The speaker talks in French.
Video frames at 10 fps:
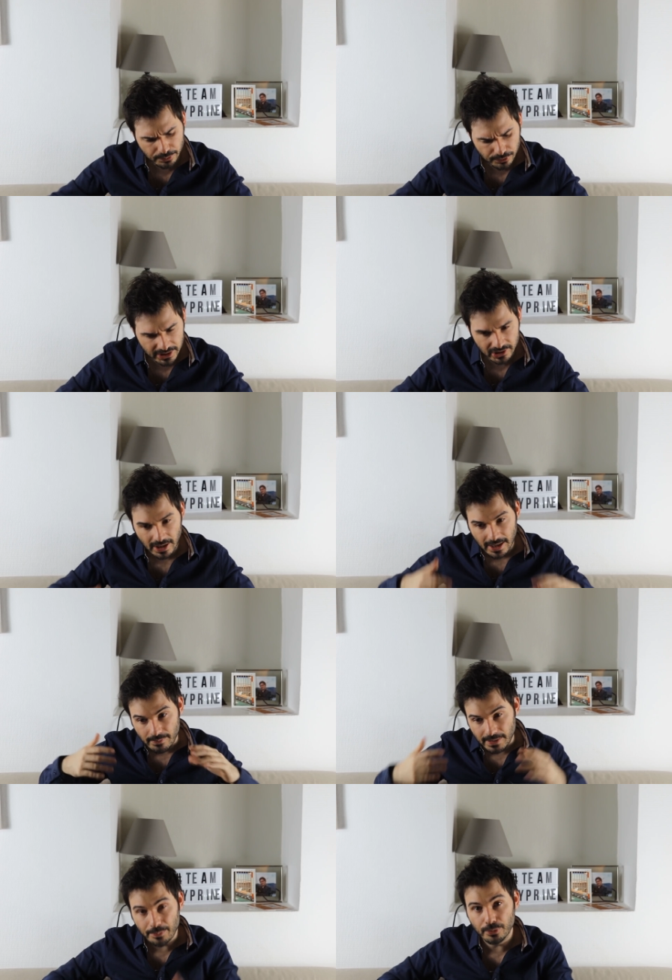le plus riche,
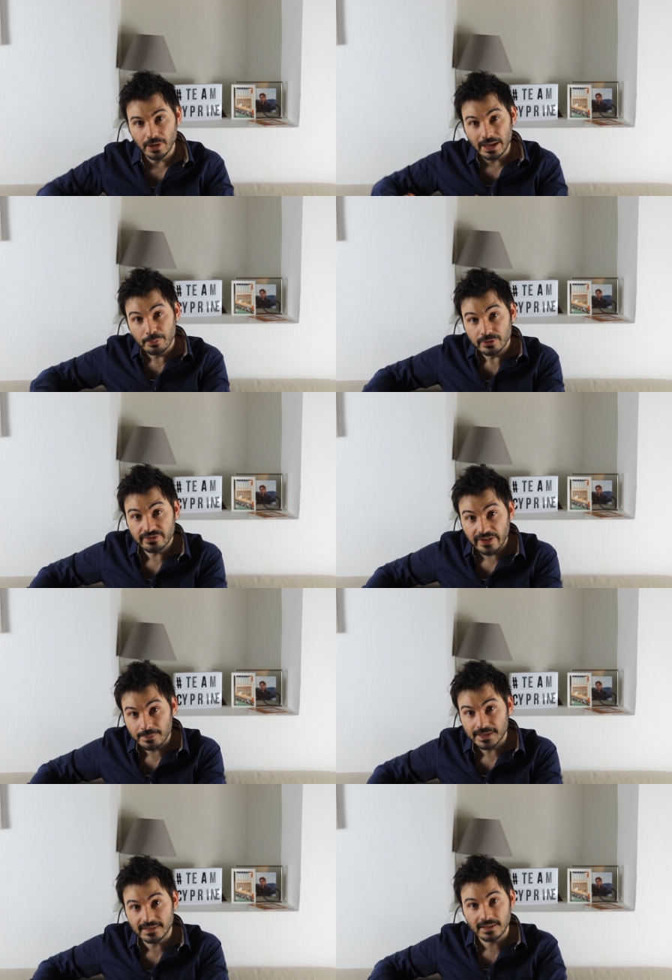mais elle peut, elle peut se faire
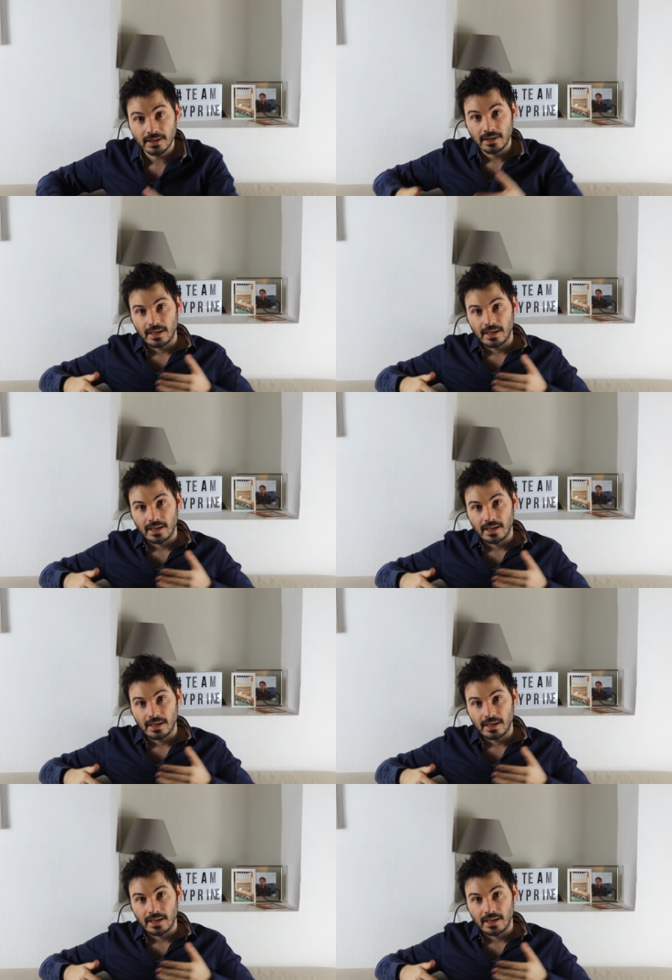baiser.